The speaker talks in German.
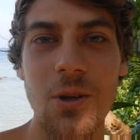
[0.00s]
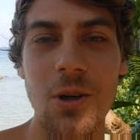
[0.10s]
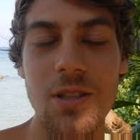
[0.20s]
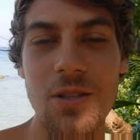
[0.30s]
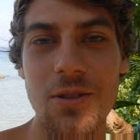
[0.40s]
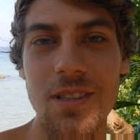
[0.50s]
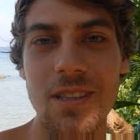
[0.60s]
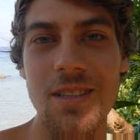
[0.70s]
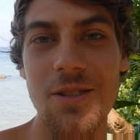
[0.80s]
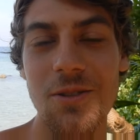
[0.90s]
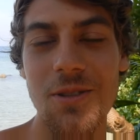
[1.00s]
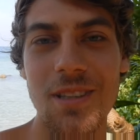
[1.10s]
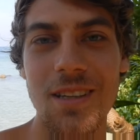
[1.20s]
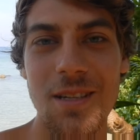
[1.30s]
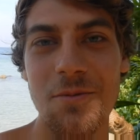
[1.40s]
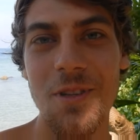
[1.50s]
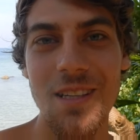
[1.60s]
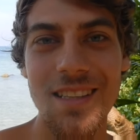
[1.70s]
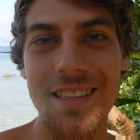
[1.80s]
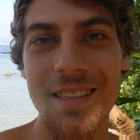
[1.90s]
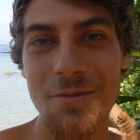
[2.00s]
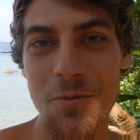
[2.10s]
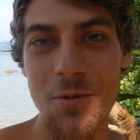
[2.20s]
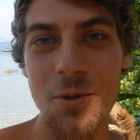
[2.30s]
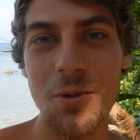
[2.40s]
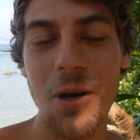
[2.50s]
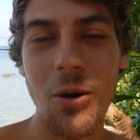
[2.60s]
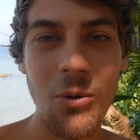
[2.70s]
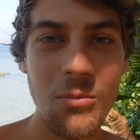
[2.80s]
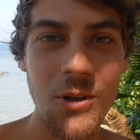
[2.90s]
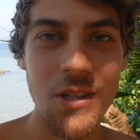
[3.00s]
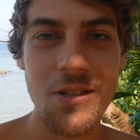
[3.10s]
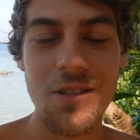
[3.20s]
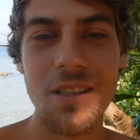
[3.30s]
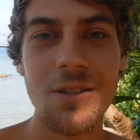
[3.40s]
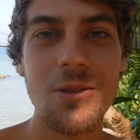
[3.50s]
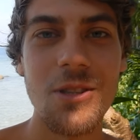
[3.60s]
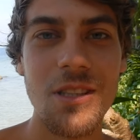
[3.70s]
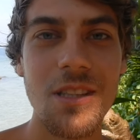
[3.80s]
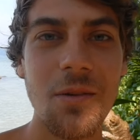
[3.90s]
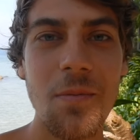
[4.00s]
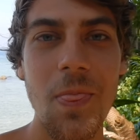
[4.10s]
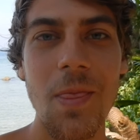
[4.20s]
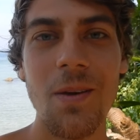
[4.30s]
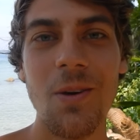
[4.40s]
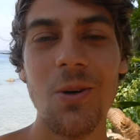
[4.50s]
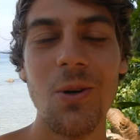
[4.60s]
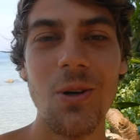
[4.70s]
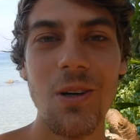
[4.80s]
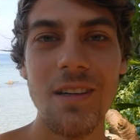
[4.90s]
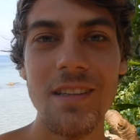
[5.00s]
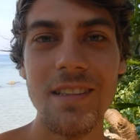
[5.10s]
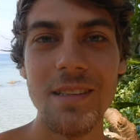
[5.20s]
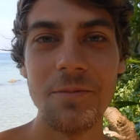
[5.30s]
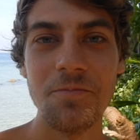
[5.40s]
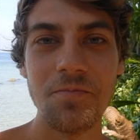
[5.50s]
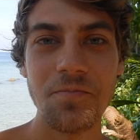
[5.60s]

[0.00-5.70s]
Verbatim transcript: horizontal, so je nachdem wie er liegt, mit dem Strung nach oben horizontal durchschneiden. Und